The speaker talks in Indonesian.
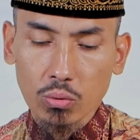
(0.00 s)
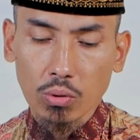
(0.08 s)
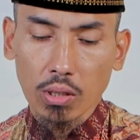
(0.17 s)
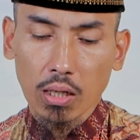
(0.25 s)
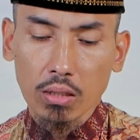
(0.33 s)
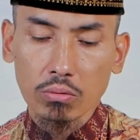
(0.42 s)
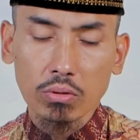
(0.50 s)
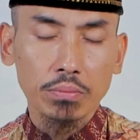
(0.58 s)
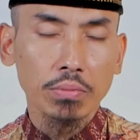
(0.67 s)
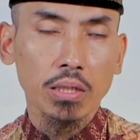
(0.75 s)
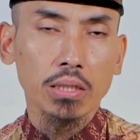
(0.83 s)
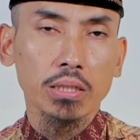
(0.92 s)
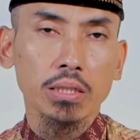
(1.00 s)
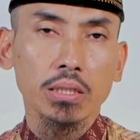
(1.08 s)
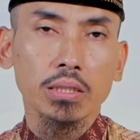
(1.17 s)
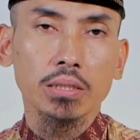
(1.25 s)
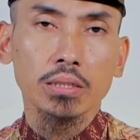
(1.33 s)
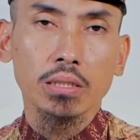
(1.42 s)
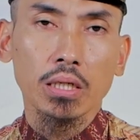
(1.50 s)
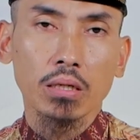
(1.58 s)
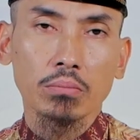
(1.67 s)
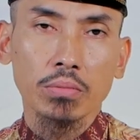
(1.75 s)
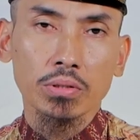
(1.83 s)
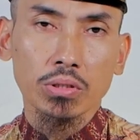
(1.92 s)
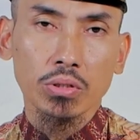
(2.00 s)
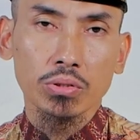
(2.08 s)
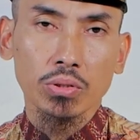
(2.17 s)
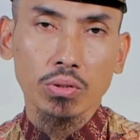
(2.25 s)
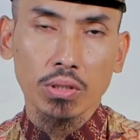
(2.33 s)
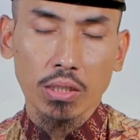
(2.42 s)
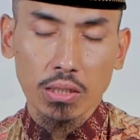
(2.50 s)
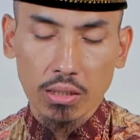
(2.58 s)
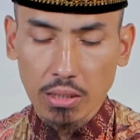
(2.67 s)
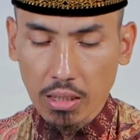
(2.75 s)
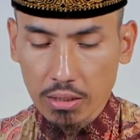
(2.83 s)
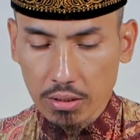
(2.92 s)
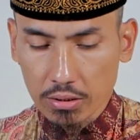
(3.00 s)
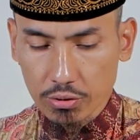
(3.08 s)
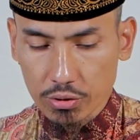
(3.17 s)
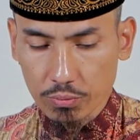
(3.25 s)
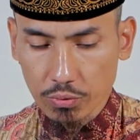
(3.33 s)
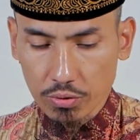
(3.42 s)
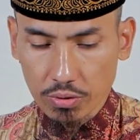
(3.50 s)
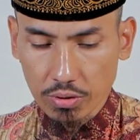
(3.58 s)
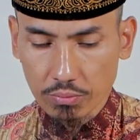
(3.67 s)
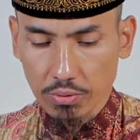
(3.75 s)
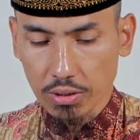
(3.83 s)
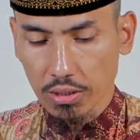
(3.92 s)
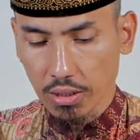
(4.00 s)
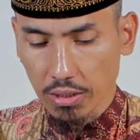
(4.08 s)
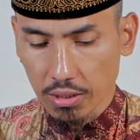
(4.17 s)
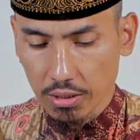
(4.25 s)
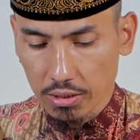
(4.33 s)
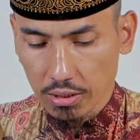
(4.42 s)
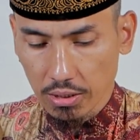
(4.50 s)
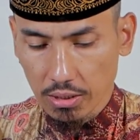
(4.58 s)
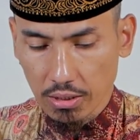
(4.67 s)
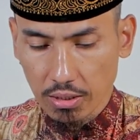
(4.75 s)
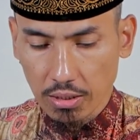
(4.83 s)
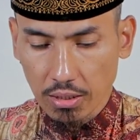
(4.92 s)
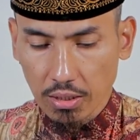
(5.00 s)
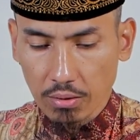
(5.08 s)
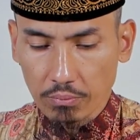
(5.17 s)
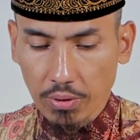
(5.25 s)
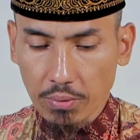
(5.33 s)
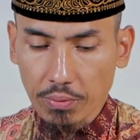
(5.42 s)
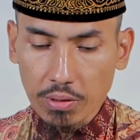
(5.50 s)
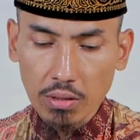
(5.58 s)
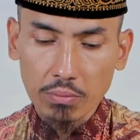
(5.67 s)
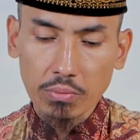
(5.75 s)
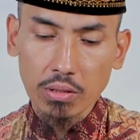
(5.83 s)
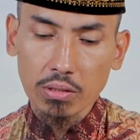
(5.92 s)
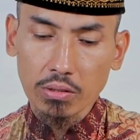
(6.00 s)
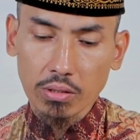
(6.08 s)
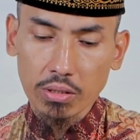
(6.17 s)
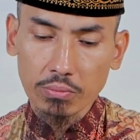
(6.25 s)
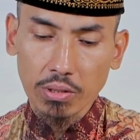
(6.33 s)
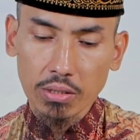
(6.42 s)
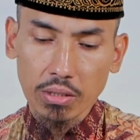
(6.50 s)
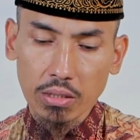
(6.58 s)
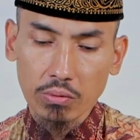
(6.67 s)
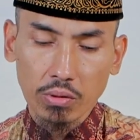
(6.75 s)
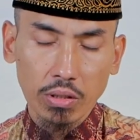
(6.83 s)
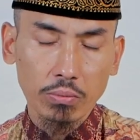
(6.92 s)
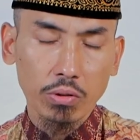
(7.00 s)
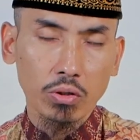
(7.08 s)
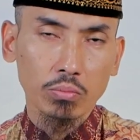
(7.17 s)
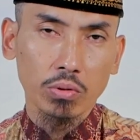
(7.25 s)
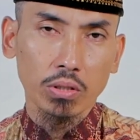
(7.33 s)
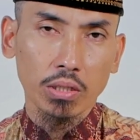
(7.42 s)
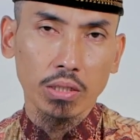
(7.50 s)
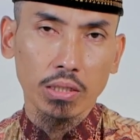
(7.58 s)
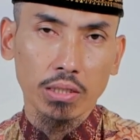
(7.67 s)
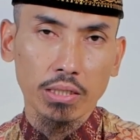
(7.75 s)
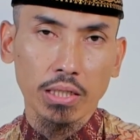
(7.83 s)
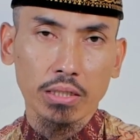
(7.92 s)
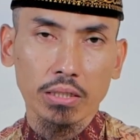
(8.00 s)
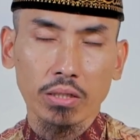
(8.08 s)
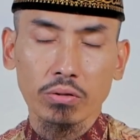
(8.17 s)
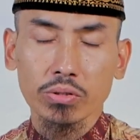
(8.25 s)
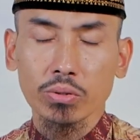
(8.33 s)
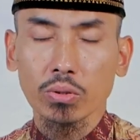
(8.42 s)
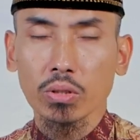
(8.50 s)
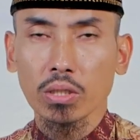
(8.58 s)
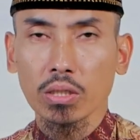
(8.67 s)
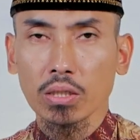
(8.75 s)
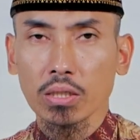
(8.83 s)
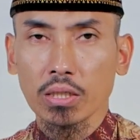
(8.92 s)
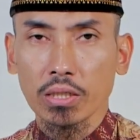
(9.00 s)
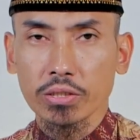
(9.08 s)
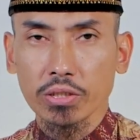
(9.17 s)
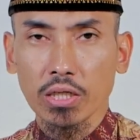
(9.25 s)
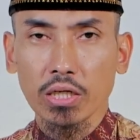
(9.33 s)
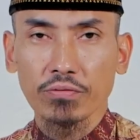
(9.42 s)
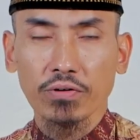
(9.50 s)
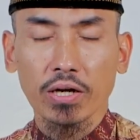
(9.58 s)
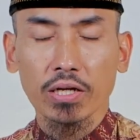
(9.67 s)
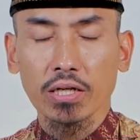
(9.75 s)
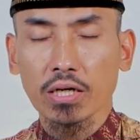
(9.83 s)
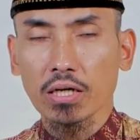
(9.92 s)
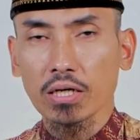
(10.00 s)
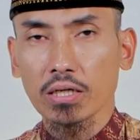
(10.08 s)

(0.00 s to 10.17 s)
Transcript: Tuhan aku kembali ya menselonjorkan kaki tersebut demikian ya baik para hamba Allah rahimani warahmatullah lihat ya Rasulullah di sini ada faedah